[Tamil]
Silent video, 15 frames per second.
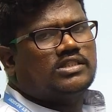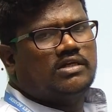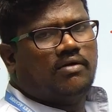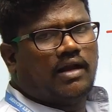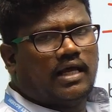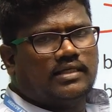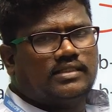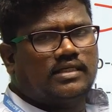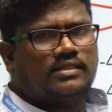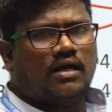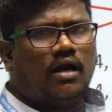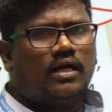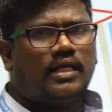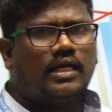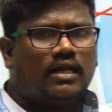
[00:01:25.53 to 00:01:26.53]
வரலாம் சார்
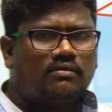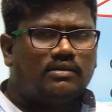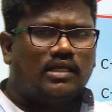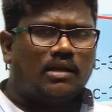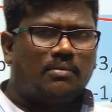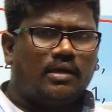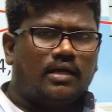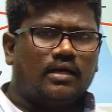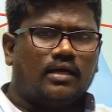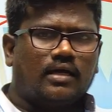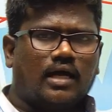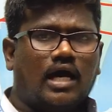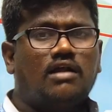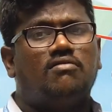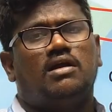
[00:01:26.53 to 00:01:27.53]
சால்ட்டிங்ல வந்து நம்ம
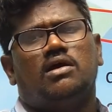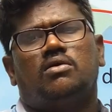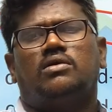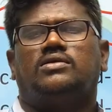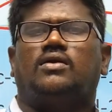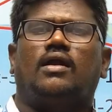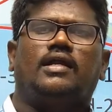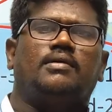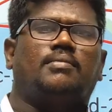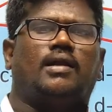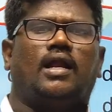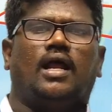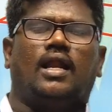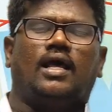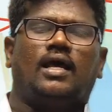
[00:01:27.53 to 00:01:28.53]
கருவாடு கூட சால்ட்டிங்
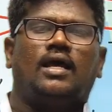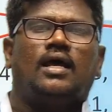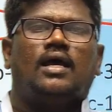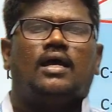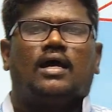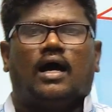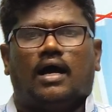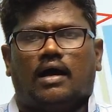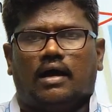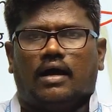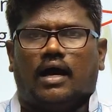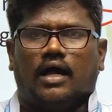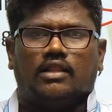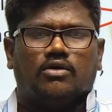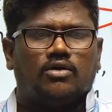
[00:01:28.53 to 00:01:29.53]
பண்ணலாம்ல
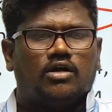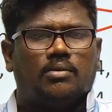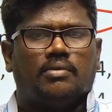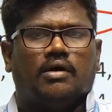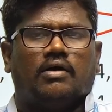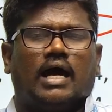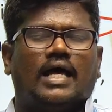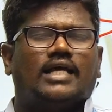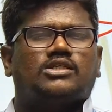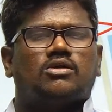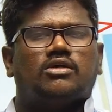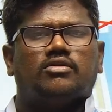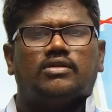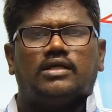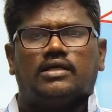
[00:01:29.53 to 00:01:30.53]
அது கூட நம்ம ஆக்சுவலாக
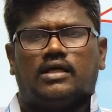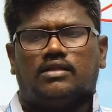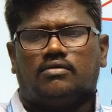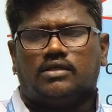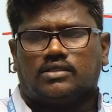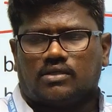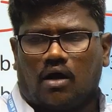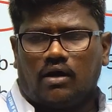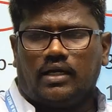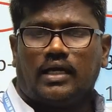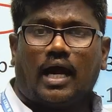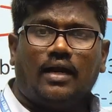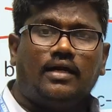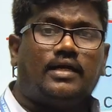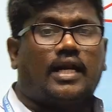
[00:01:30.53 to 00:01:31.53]
வந்து அது வந்து சால்ட்டிங்
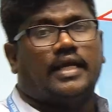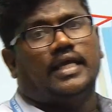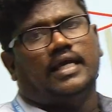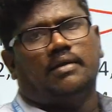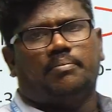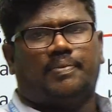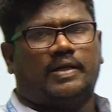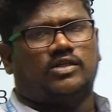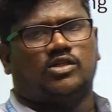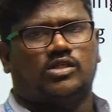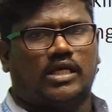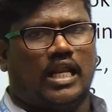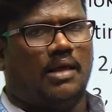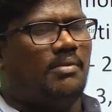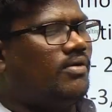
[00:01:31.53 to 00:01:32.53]
அண்ட் ட்ரையிங் ப்ராசஸ்
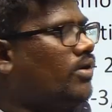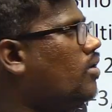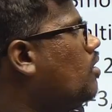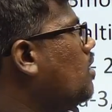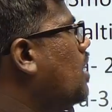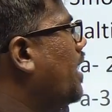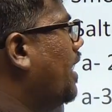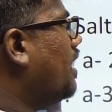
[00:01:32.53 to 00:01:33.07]
எல்லாமே வரும் நீங்கள்